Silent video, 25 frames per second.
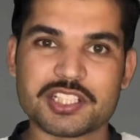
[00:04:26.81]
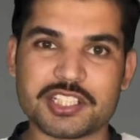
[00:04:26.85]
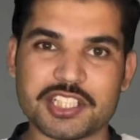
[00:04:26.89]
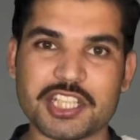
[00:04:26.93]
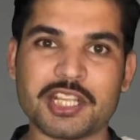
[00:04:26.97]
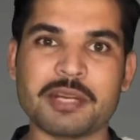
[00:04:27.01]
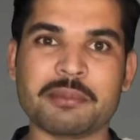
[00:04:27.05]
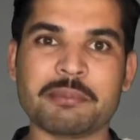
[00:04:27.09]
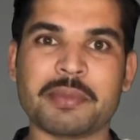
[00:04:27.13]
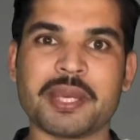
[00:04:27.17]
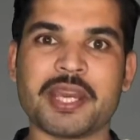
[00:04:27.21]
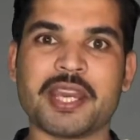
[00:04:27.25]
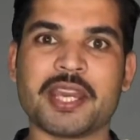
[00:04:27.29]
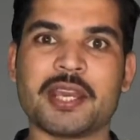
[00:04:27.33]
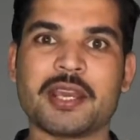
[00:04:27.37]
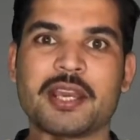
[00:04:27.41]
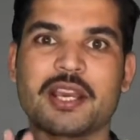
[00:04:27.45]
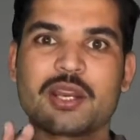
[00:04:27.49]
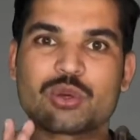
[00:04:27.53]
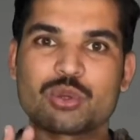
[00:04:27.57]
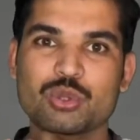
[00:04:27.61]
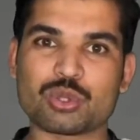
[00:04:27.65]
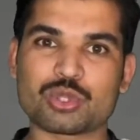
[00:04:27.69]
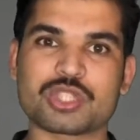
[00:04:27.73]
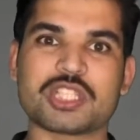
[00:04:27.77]
दिन
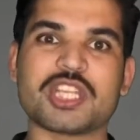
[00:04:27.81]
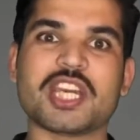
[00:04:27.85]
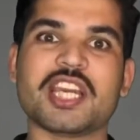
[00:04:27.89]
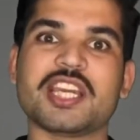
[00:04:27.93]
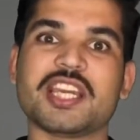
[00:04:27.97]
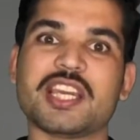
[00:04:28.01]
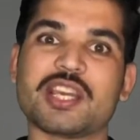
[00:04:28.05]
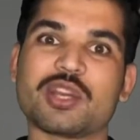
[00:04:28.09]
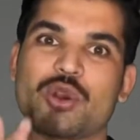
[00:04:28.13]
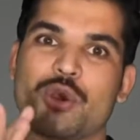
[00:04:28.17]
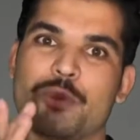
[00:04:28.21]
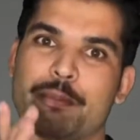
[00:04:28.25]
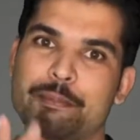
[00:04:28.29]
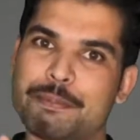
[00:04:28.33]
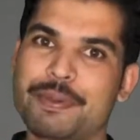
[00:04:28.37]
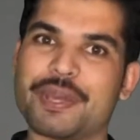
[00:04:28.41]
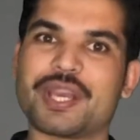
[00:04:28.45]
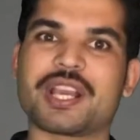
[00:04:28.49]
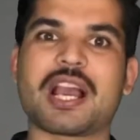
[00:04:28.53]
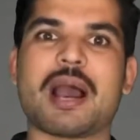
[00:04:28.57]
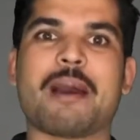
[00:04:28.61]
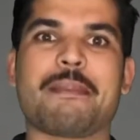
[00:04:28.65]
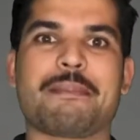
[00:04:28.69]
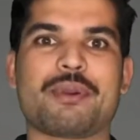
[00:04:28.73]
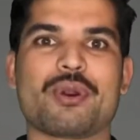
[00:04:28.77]
में उठते ही कोई
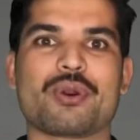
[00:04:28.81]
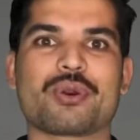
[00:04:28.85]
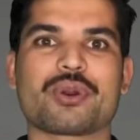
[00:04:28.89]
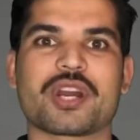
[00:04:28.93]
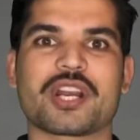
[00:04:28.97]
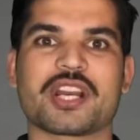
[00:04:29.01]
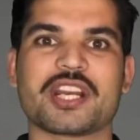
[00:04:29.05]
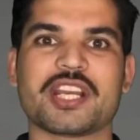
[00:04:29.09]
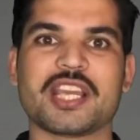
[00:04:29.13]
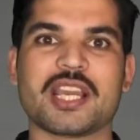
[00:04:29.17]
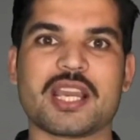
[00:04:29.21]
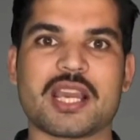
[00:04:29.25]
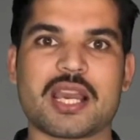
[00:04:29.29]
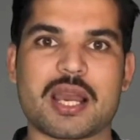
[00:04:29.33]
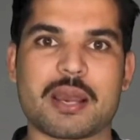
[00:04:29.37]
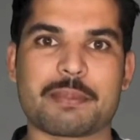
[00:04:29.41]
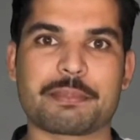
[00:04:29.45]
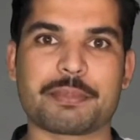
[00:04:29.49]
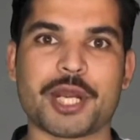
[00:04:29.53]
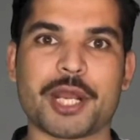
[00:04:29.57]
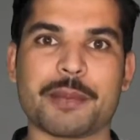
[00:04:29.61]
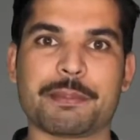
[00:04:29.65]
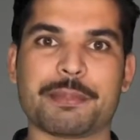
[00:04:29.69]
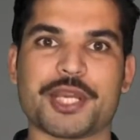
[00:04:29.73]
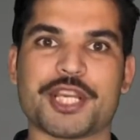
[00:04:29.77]
पिक अपलोड करनी है
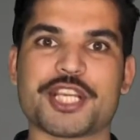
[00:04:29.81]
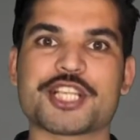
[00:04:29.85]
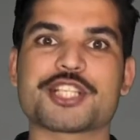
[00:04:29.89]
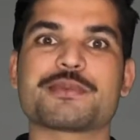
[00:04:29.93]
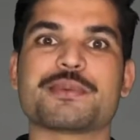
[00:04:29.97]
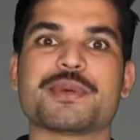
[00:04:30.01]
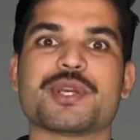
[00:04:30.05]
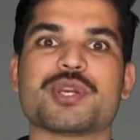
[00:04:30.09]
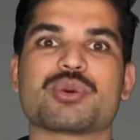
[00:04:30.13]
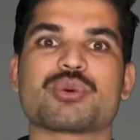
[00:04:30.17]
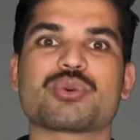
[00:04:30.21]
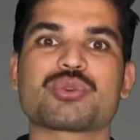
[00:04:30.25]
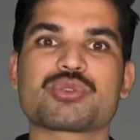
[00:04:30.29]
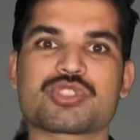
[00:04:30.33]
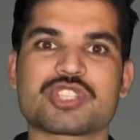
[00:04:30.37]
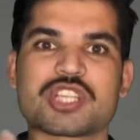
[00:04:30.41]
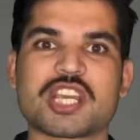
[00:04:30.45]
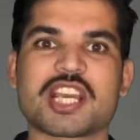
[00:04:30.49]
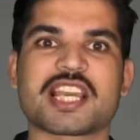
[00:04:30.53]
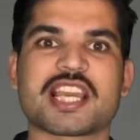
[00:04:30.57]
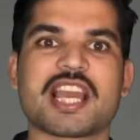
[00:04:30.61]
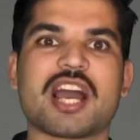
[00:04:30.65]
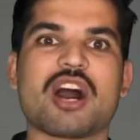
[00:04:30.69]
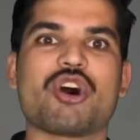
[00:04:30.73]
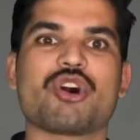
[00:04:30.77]
अपने पेज पे
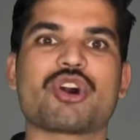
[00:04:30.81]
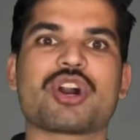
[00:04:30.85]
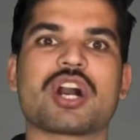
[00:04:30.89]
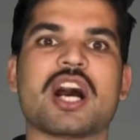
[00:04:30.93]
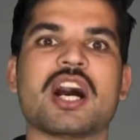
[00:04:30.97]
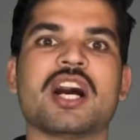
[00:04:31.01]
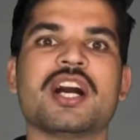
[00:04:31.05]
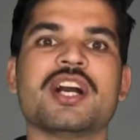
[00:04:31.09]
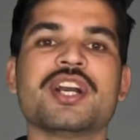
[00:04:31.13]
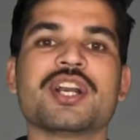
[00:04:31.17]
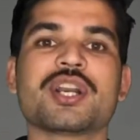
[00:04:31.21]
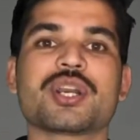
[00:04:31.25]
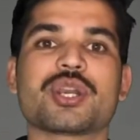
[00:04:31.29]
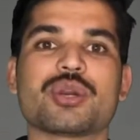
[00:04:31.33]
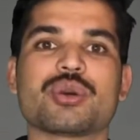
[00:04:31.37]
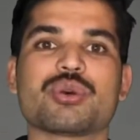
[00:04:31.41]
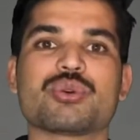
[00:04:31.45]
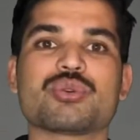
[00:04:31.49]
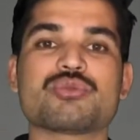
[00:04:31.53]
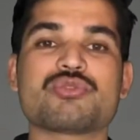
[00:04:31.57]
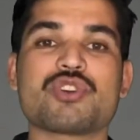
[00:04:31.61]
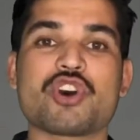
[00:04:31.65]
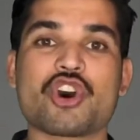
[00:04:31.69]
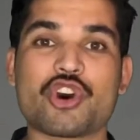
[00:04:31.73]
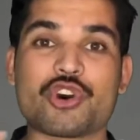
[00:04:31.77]
उससे क्या होगा कि
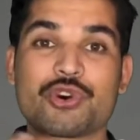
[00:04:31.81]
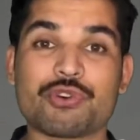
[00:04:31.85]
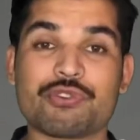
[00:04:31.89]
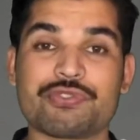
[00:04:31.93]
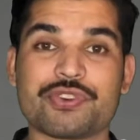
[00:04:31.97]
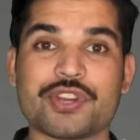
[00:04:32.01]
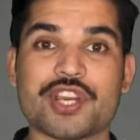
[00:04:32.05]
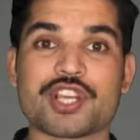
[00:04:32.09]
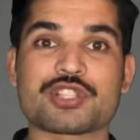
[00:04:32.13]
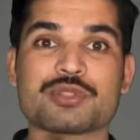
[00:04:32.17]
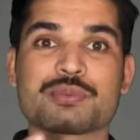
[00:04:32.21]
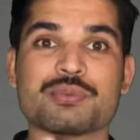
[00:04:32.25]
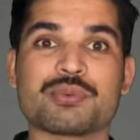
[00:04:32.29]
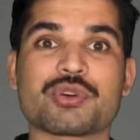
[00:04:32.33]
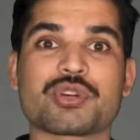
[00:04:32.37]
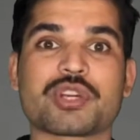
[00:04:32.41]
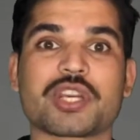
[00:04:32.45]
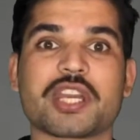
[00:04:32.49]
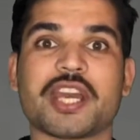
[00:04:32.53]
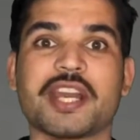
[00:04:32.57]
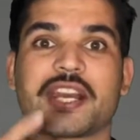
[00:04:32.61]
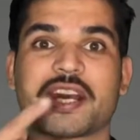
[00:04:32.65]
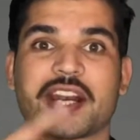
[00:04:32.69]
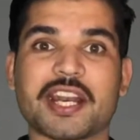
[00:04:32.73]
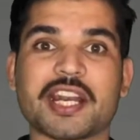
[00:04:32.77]
वो फेसबुक
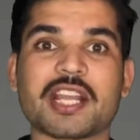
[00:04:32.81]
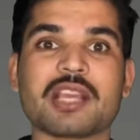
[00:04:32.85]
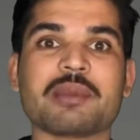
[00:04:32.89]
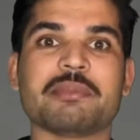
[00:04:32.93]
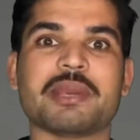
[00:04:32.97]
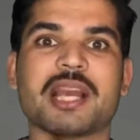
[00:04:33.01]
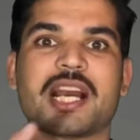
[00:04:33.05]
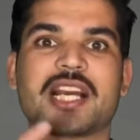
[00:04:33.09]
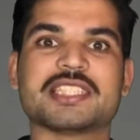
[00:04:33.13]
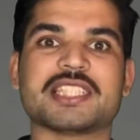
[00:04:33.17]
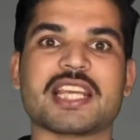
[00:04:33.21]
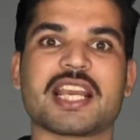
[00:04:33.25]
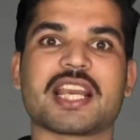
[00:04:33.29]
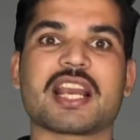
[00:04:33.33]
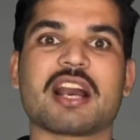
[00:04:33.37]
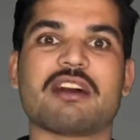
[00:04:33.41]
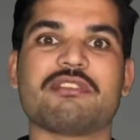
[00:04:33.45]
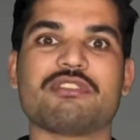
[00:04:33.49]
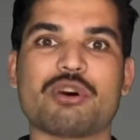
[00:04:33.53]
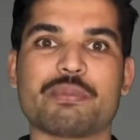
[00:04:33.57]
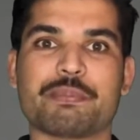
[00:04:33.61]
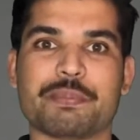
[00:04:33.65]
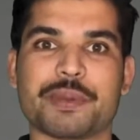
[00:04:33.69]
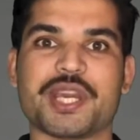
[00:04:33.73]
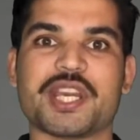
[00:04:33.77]
के रनिंग में आ जाएगा
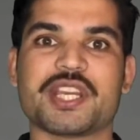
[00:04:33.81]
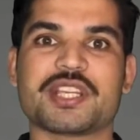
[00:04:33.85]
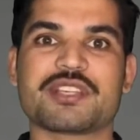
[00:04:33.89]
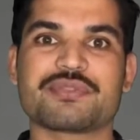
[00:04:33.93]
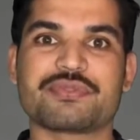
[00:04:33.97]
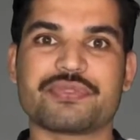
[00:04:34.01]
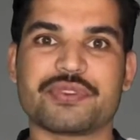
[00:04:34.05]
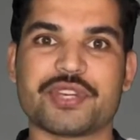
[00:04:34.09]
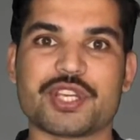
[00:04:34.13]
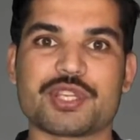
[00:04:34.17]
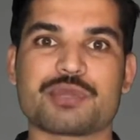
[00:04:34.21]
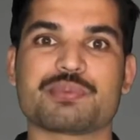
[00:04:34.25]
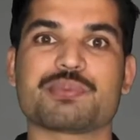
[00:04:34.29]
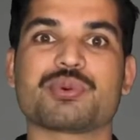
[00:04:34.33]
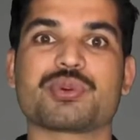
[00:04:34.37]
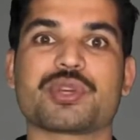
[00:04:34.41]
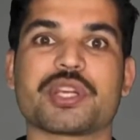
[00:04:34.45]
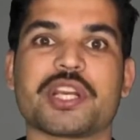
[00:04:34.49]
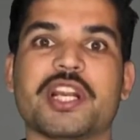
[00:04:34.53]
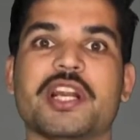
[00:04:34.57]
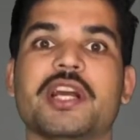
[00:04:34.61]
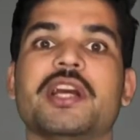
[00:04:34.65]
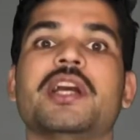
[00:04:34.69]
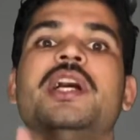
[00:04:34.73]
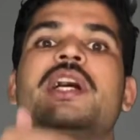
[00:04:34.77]
वो पेज फेसबुक
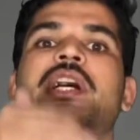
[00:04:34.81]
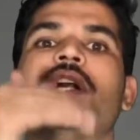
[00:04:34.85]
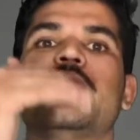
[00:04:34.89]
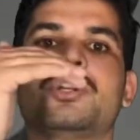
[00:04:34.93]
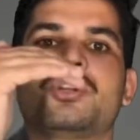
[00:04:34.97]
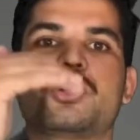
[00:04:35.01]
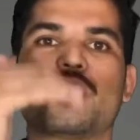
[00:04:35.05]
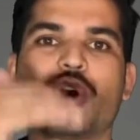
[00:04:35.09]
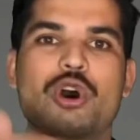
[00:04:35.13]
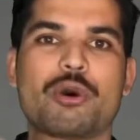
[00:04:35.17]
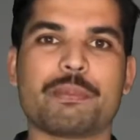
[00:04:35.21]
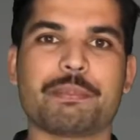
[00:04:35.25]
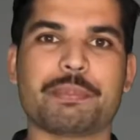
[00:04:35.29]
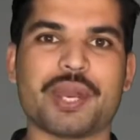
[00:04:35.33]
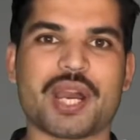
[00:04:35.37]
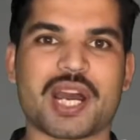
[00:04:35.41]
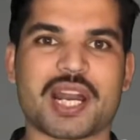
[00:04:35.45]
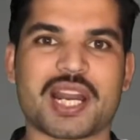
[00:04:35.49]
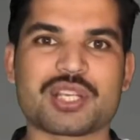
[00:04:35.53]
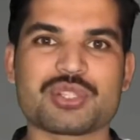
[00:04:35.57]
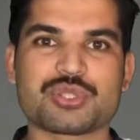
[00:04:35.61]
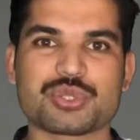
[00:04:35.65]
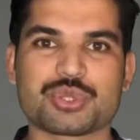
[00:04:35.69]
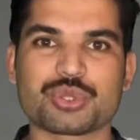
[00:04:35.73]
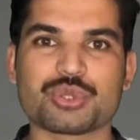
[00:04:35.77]
के टॉप पे
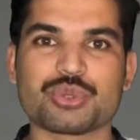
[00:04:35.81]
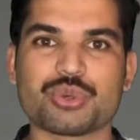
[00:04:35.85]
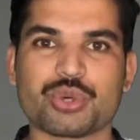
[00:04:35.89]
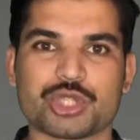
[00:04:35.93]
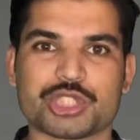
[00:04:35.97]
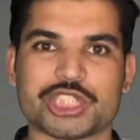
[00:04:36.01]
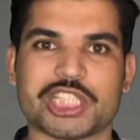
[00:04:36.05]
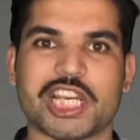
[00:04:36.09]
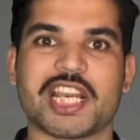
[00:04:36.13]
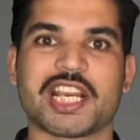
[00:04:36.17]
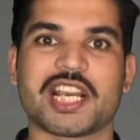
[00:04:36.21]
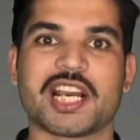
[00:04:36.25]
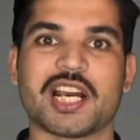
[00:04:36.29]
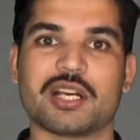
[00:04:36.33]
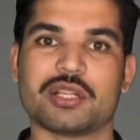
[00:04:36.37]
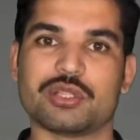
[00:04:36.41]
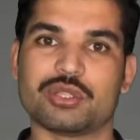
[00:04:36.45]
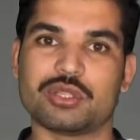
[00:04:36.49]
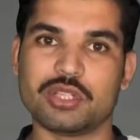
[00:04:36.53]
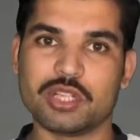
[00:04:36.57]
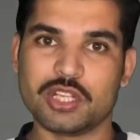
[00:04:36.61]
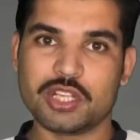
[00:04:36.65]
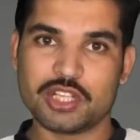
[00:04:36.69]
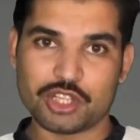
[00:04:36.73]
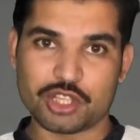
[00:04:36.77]
आना शुरू हो जाएगा
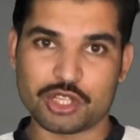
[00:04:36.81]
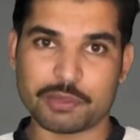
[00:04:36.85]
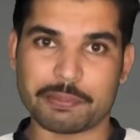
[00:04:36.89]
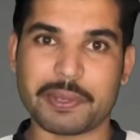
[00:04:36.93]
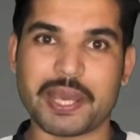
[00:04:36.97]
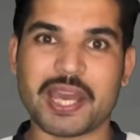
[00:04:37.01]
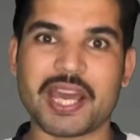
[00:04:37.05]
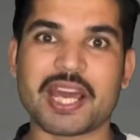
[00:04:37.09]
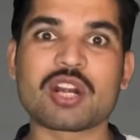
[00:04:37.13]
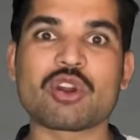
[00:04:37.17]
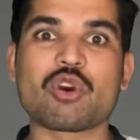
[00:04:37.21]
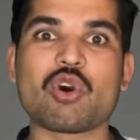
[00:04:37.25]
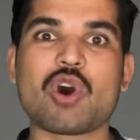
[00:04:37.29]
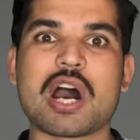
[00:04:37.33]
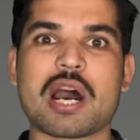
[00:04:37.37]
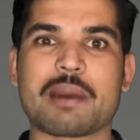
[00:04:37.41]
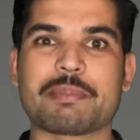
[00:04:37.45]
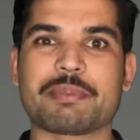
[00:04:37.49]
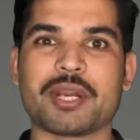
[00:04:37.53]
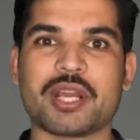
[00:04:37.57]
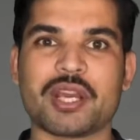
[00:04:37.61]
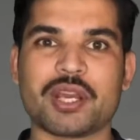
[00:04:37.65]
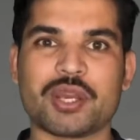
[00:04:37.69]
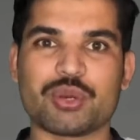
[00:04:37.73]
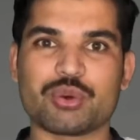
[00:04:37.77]
दोपहर को
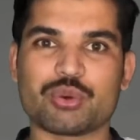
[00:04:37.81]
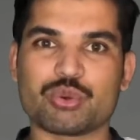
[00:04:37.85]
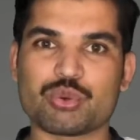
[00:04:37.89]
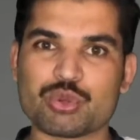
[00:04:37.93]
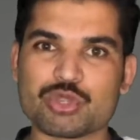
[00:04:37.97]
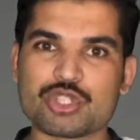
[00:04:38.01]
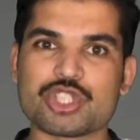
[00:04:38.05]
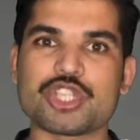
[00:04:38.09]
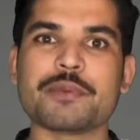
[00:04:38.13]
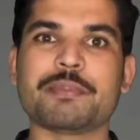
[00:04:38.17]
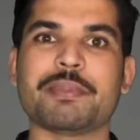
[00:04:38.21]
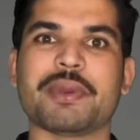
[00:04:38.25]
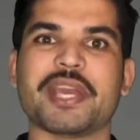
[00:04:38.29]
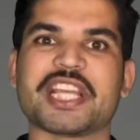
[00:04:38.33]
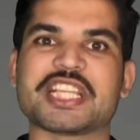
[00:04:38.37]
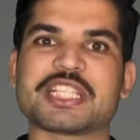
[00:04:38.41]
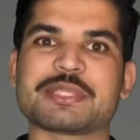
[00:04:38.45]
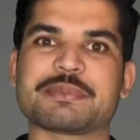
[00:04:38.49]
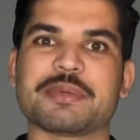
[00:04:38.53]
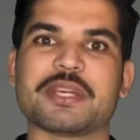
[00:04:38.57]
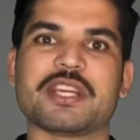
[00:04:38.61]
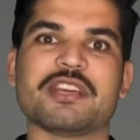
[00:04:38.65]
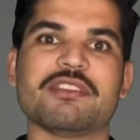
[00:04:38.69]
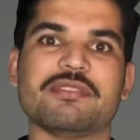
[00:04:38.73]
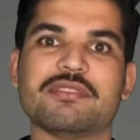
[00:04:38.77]
आपने उसी पेज
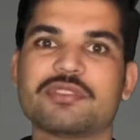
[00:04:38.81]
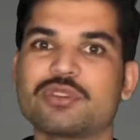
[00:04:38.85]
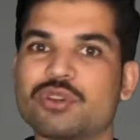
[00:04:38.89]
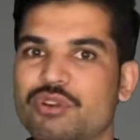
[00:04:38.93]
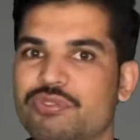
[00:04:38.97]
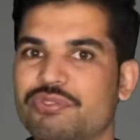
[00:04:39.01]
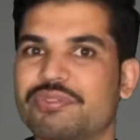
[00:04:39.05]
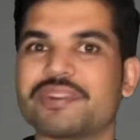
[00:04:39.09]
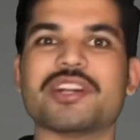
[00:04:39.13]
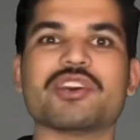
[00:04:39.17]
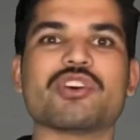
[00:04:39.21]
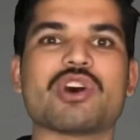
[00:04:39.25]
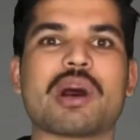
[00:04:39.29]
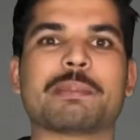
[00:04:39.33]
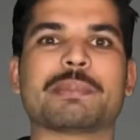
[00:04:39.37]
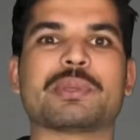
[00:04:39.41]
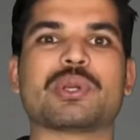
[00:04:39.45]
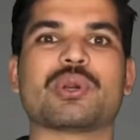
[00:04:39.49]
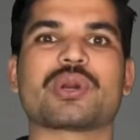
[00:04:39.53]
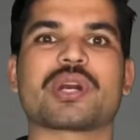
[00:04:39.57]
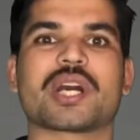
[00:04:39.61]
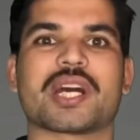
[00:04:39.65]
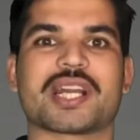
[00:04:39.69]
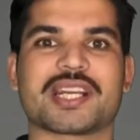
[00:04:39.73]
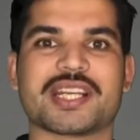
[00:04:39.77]
पे कोई वीडियो
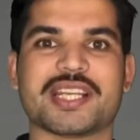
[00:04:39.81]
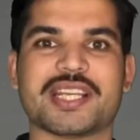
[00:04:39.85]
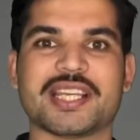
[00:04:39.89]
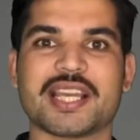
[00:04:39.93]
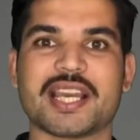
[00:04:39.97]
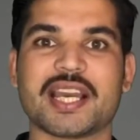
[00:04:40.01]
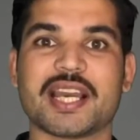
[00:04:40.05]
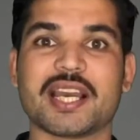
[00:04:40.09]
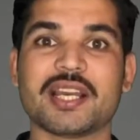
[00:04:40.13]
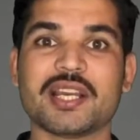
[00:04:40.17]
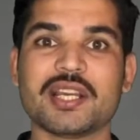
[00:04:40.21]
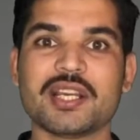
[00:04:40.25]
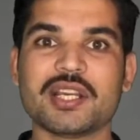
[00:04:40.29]
अपलोड करनी है